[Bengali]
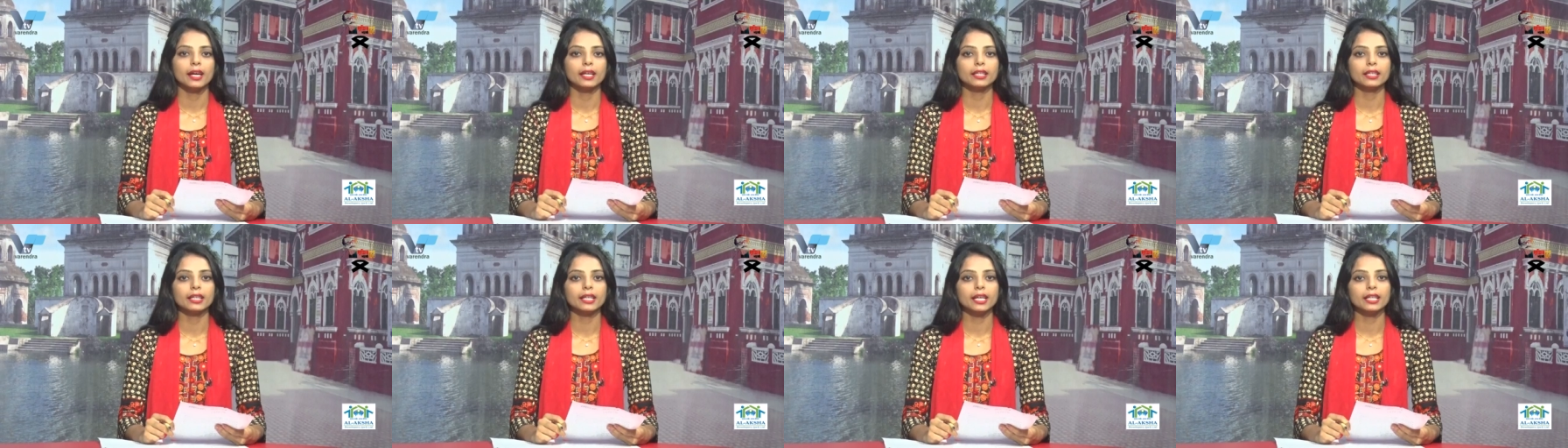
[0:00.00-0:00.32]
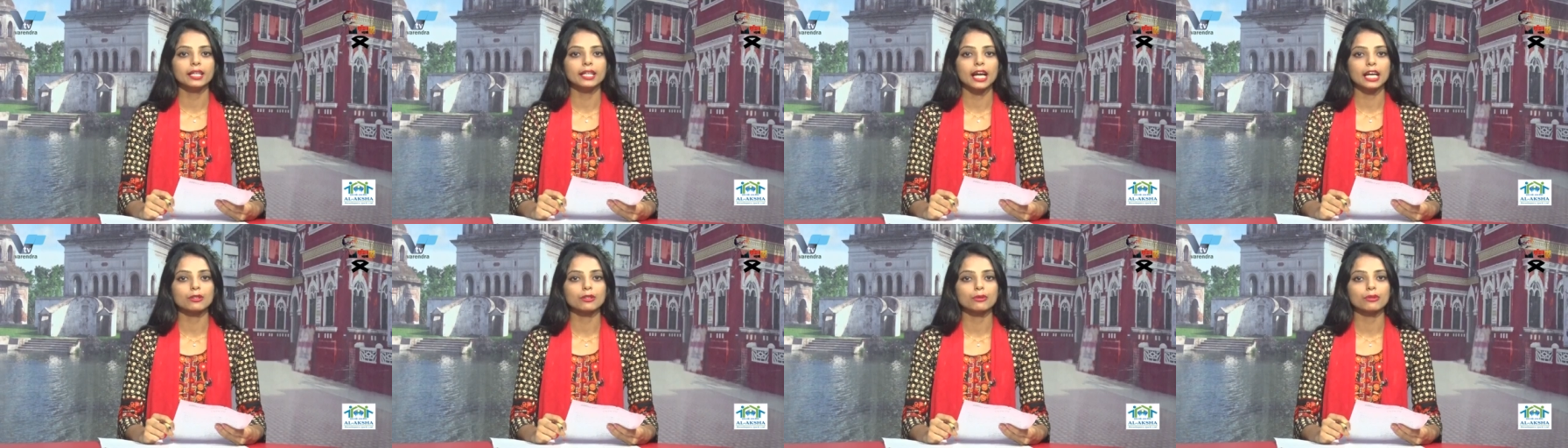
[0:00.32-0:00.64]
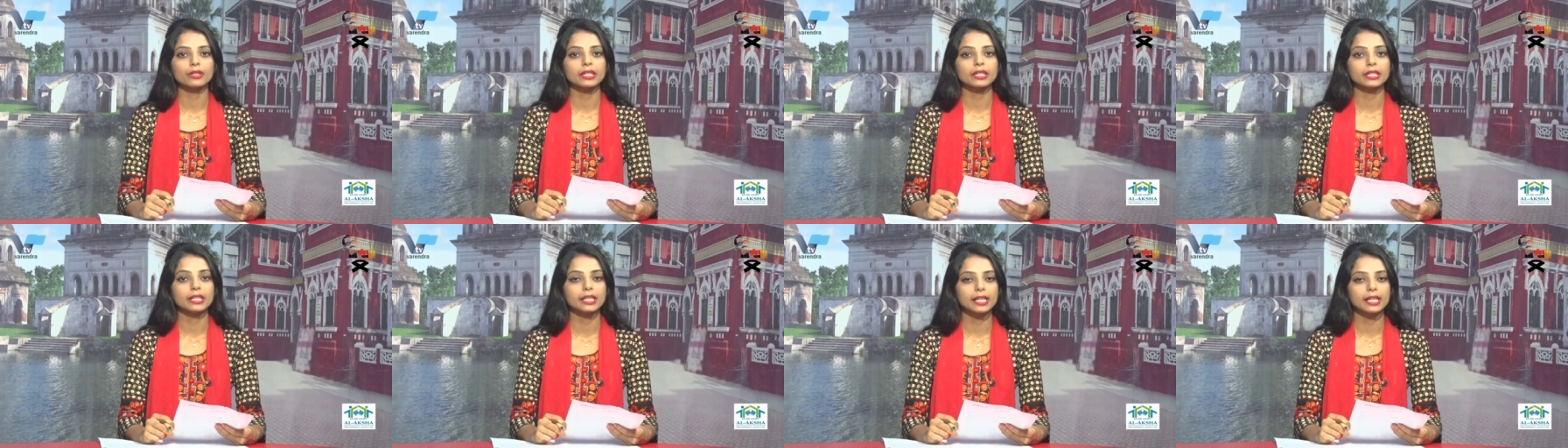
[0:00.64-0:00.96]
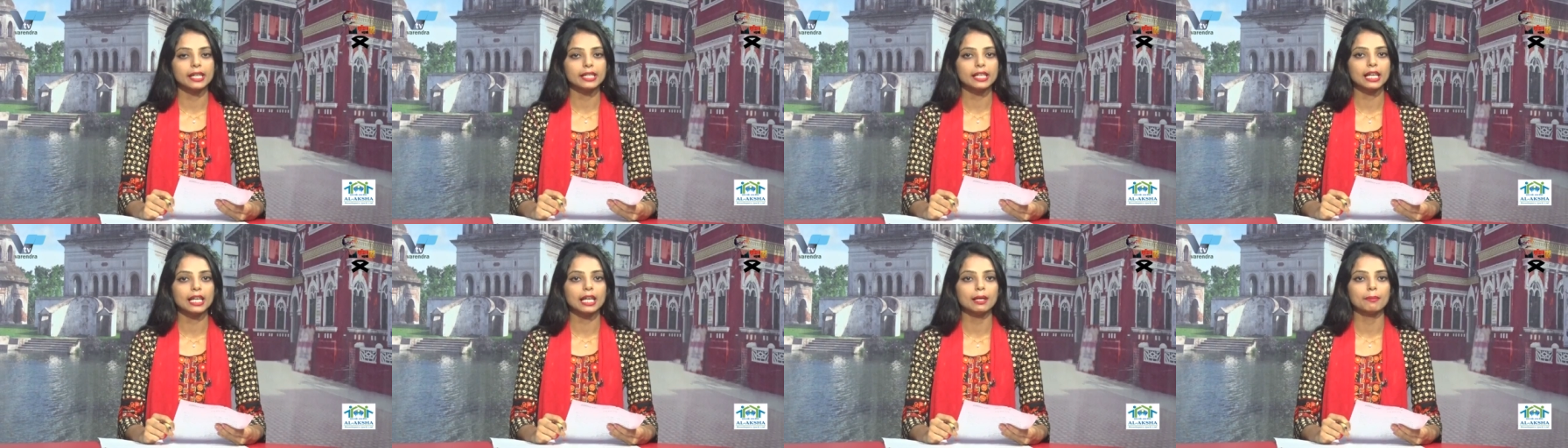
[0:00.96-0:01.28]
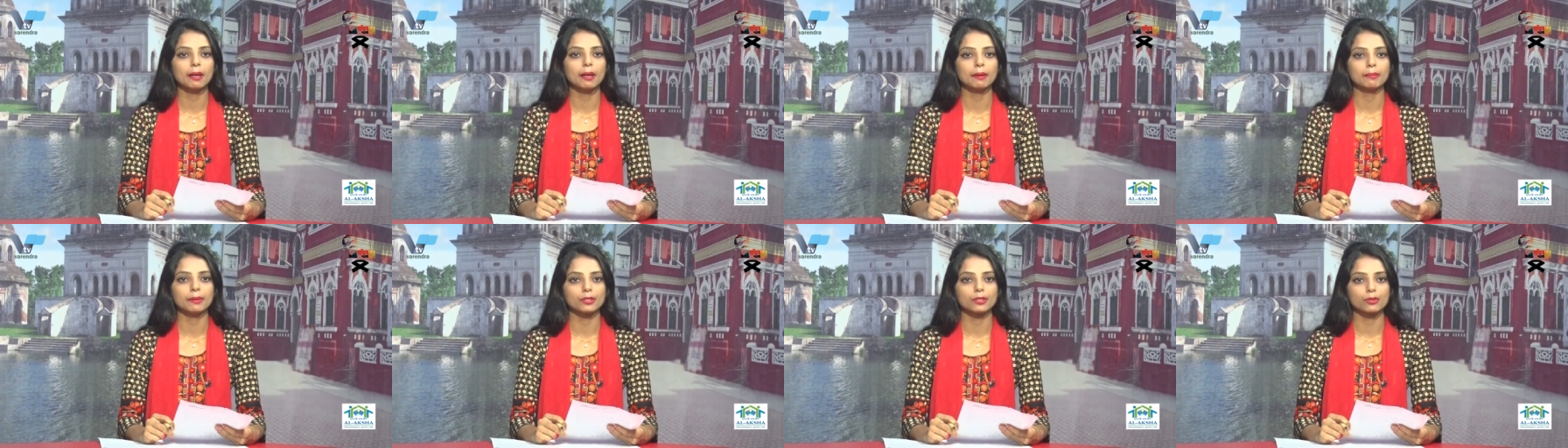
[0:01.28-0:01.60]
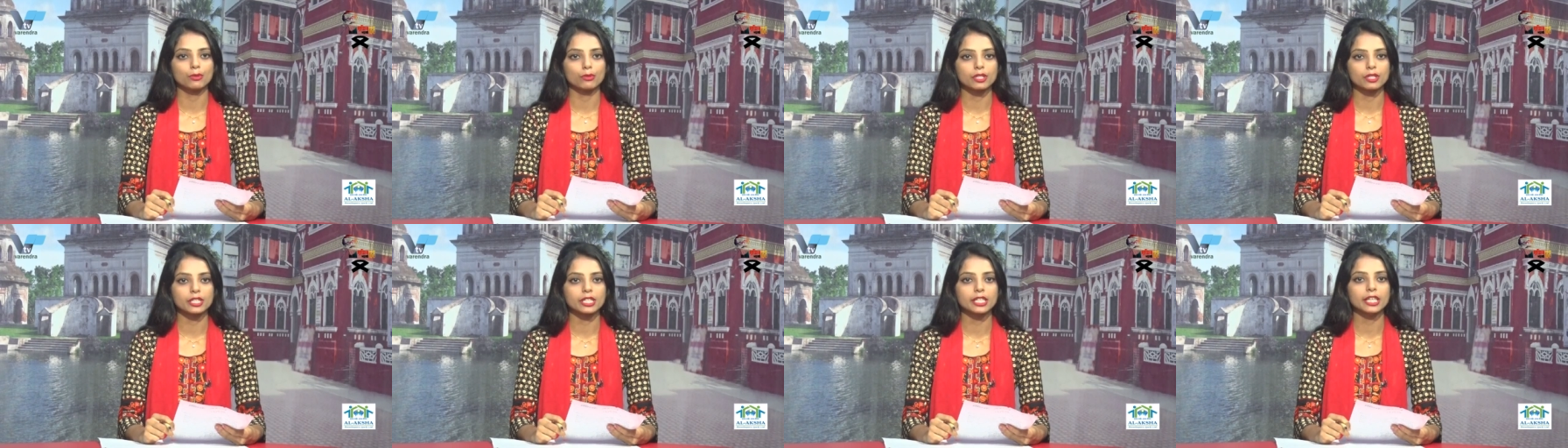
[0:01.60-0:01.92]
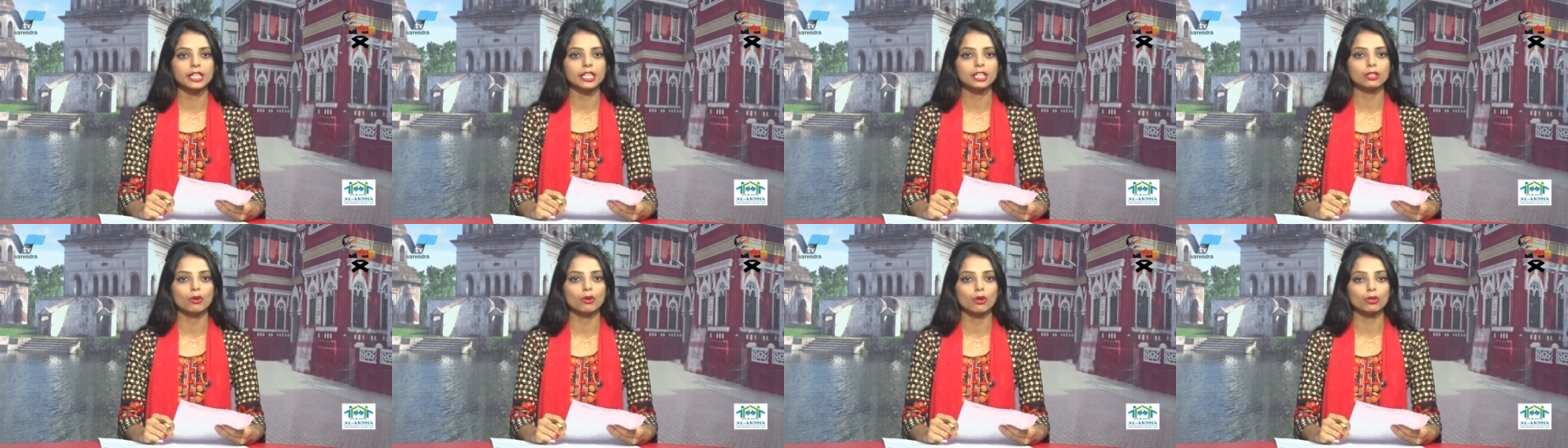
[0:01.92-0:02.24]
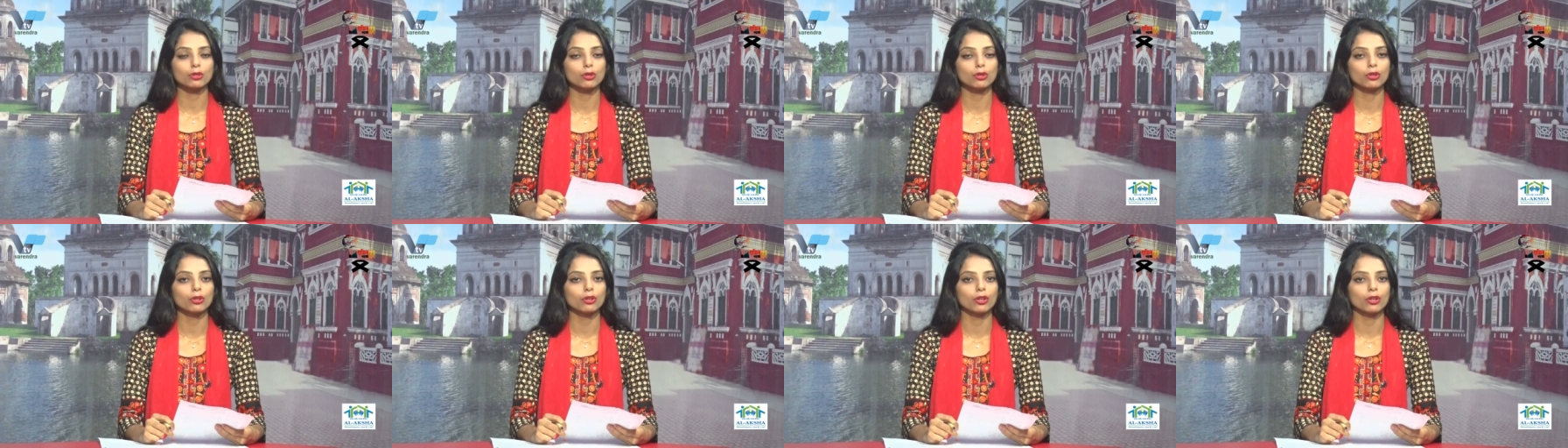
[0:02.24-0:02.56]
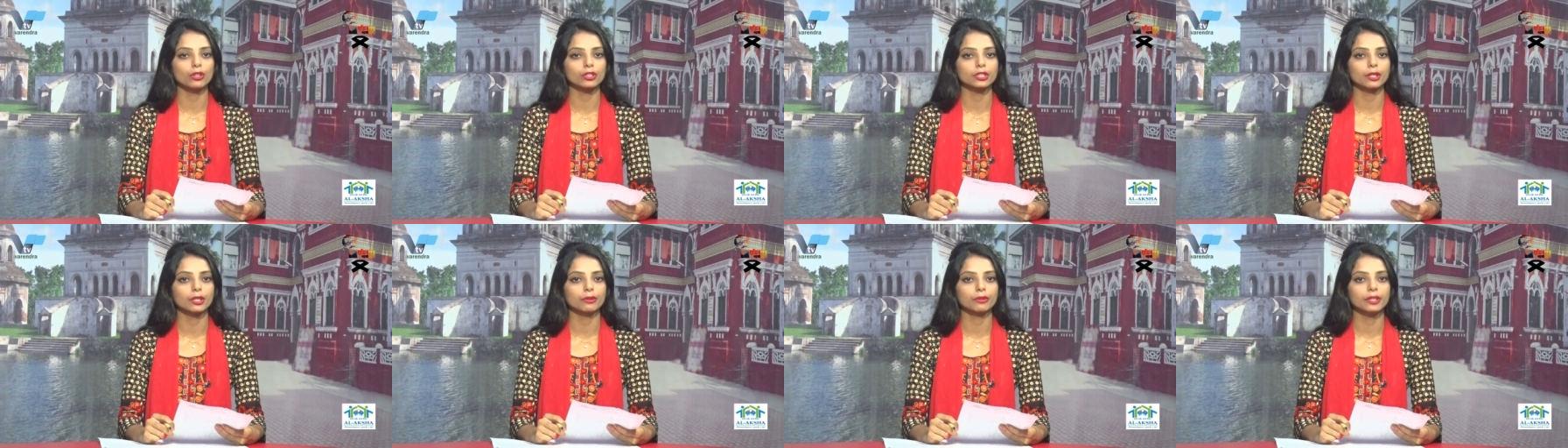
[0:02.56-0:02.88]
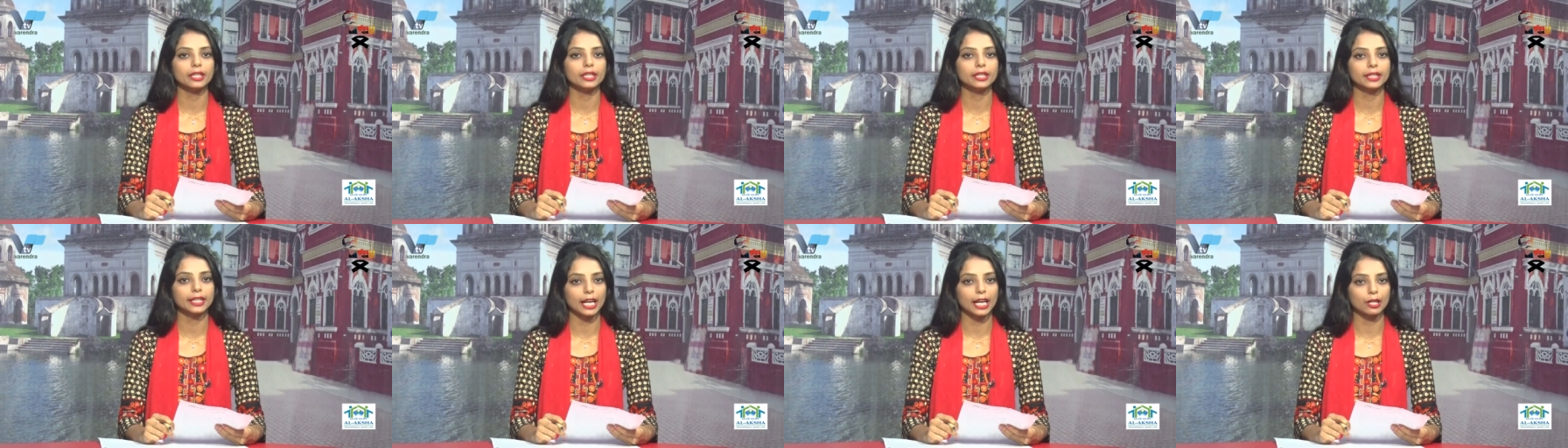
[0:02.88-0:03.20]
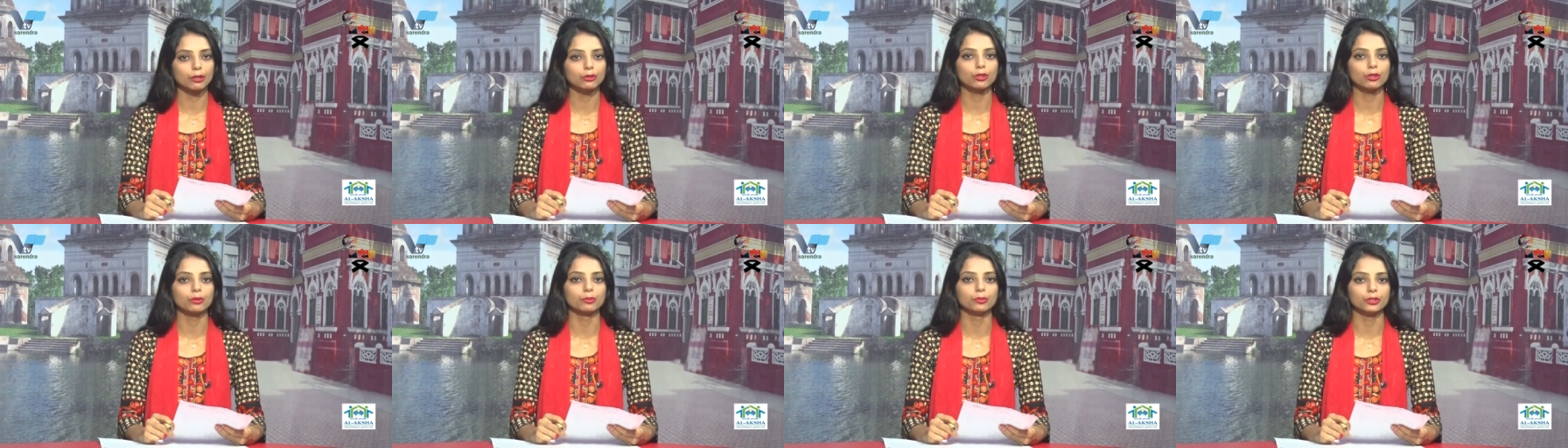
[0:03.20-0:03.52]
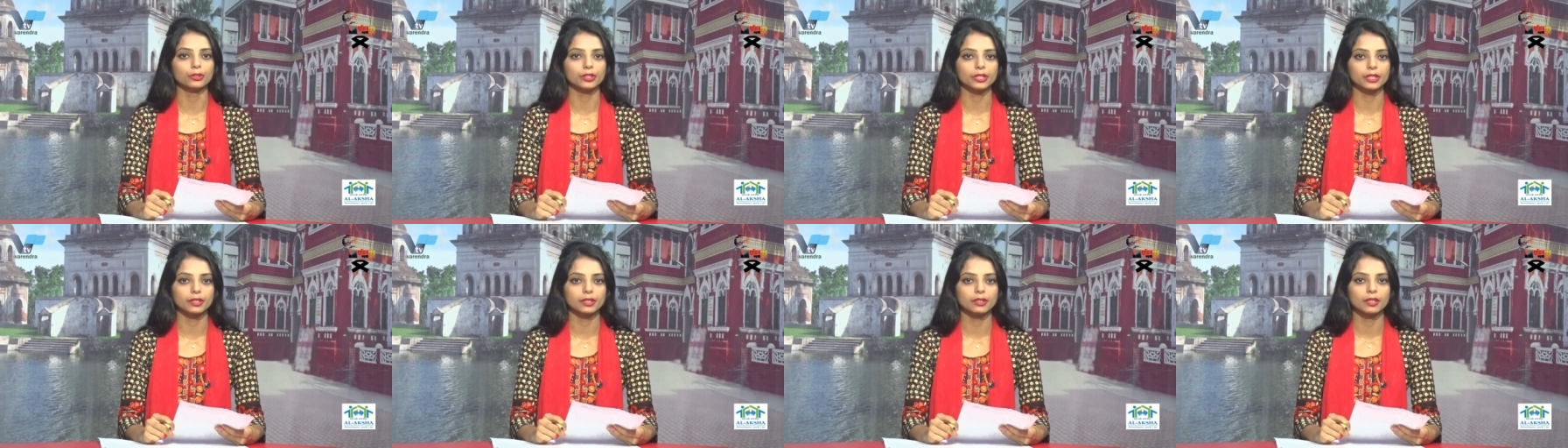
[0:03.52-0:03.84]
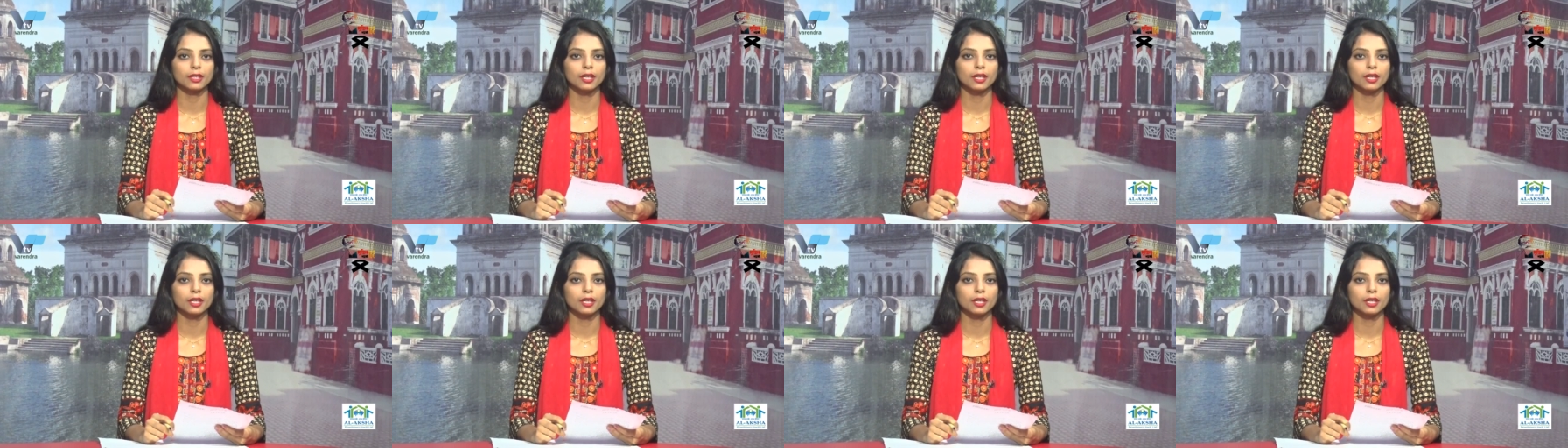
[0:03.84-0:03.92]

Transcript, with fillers: এদিকে নাটোরে ঢিলেঢালাভাবে চলছে কঠোর লকডাউনের তেরোতম দিন